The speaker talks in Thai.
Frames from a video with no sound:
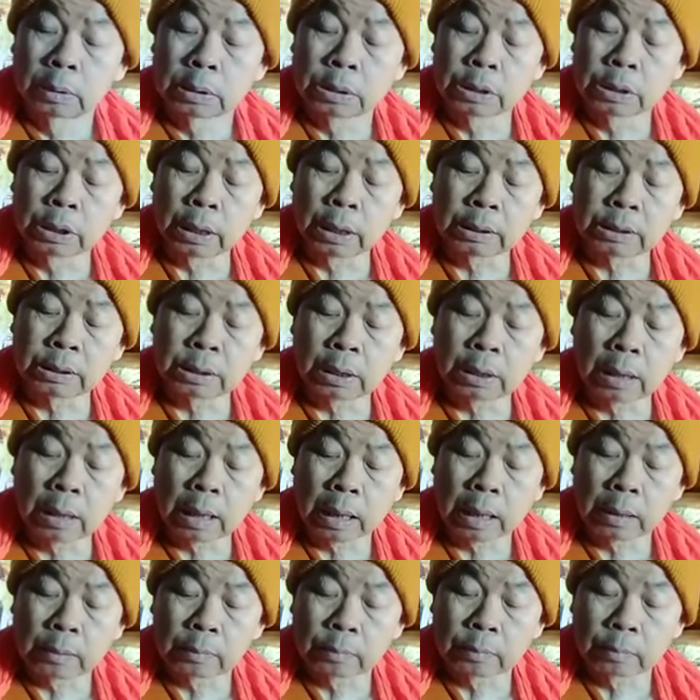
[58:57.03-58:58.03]
เสียส
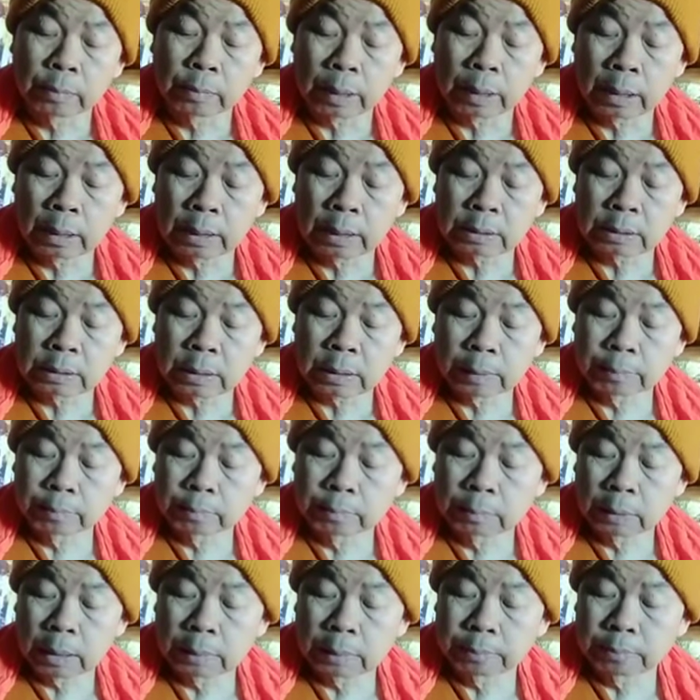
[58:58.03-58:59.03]
ละพลัดทรัพย์
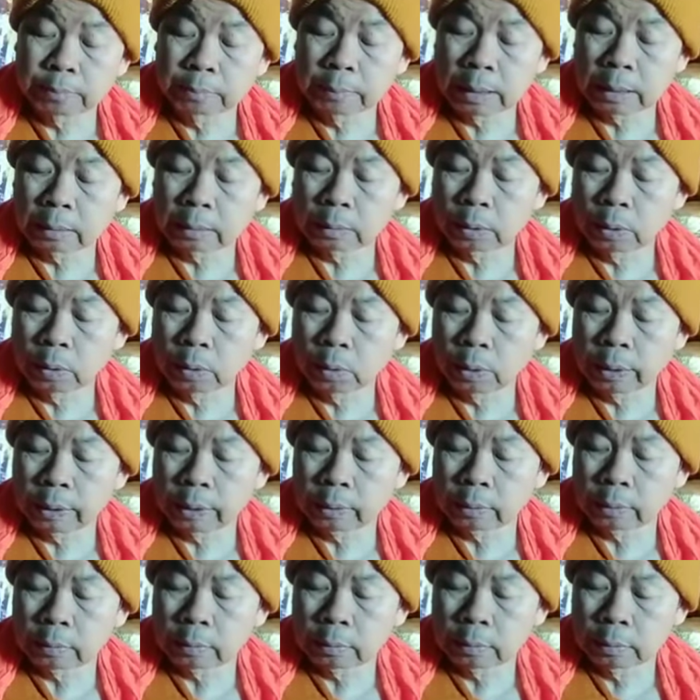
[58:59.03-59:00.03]
นับมากน้อย
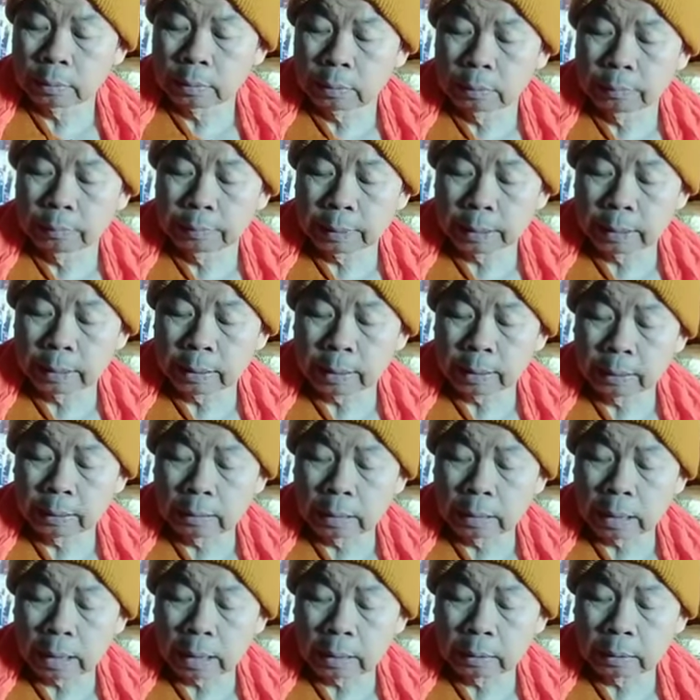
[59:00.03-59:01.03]
ไม่ให้
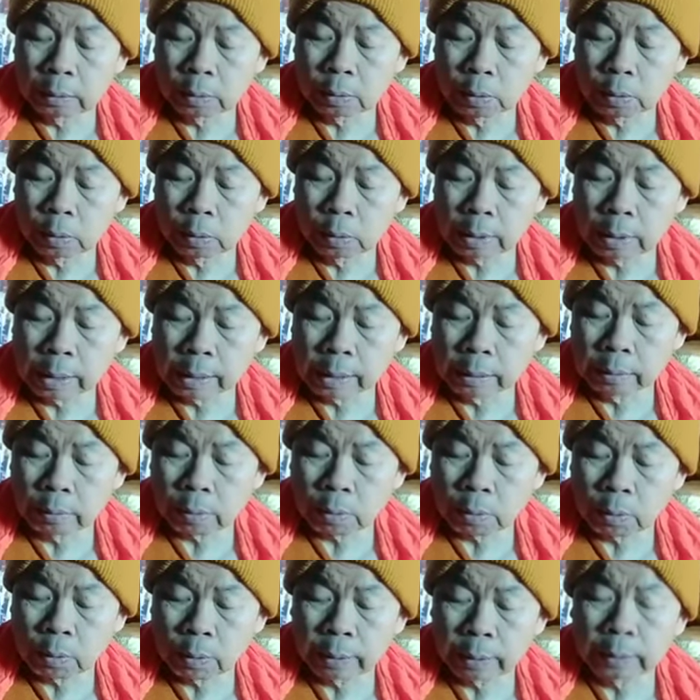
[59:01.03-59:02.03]
ล้านก็ให้
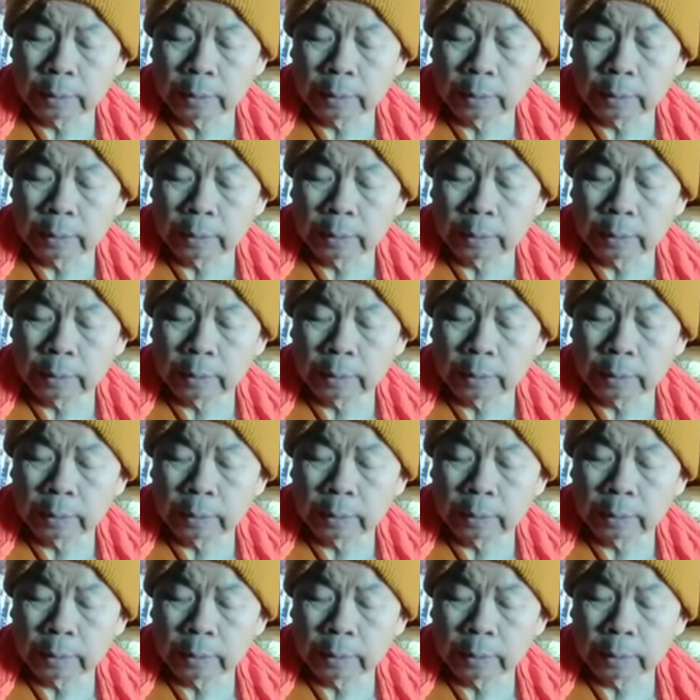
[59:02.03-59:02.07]
ร้